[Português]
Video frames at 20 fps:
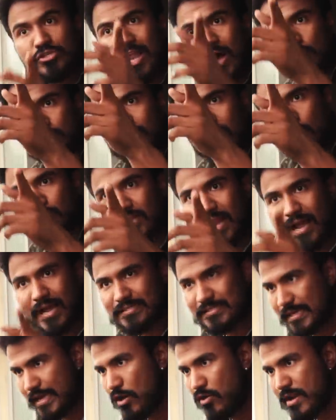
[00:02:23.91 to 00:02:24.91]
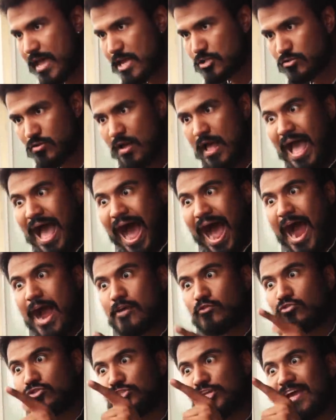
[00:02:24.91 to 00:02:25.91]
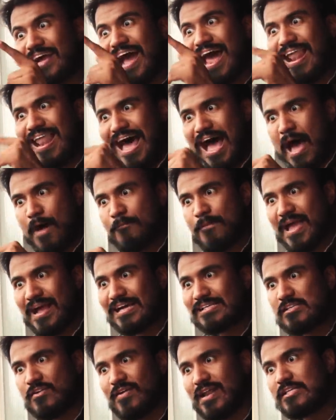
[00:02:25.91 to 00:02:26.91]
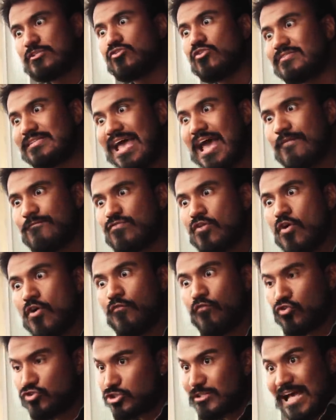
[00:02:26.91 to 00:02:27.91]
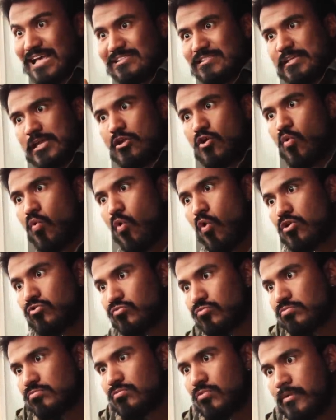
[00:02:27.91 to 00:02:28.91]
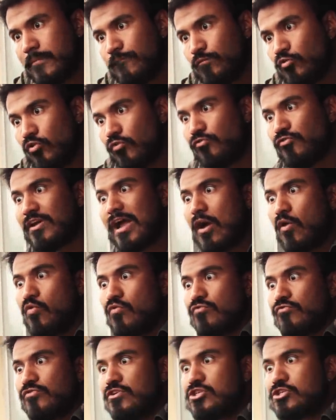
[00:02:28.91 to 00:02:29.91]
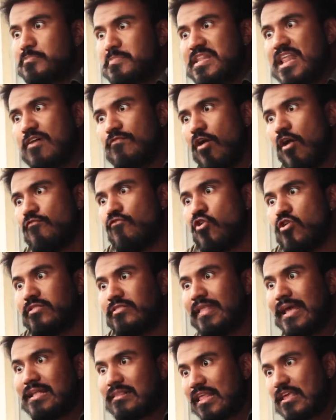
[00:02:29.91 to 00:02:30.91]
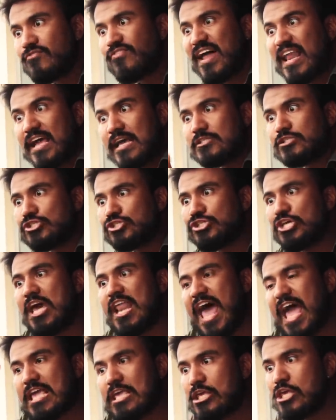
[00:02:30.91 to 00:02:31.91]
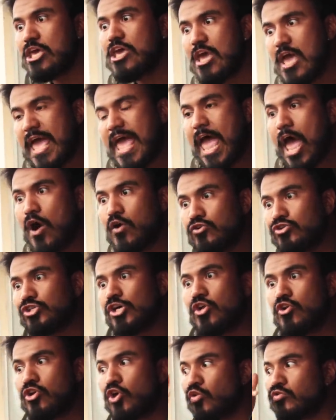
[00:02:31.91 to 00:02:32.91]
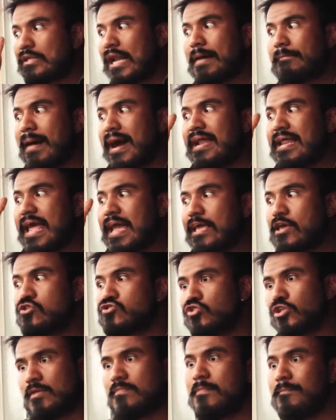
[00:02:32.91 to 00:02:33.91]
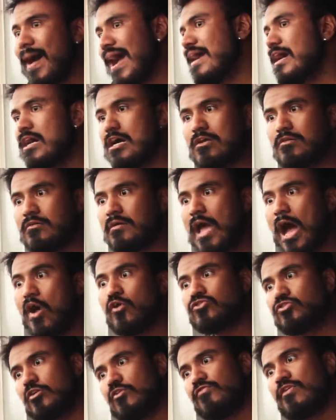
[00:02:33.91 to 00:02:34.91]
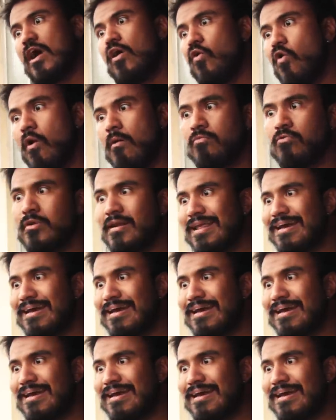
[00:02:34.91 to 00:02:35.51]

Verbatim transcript: de lá, de lá, de lá, que esse aqui é honesto. Aí tu chega lá, pega assim e fala assim, José, vou te dar 100 conto tu fica com 20, me devolve 80 e fala que esse dinheiro aqui é o dinheiro que eu trabalhei aqui, o senhor tá me pagando. Aí o dinheiro fica como?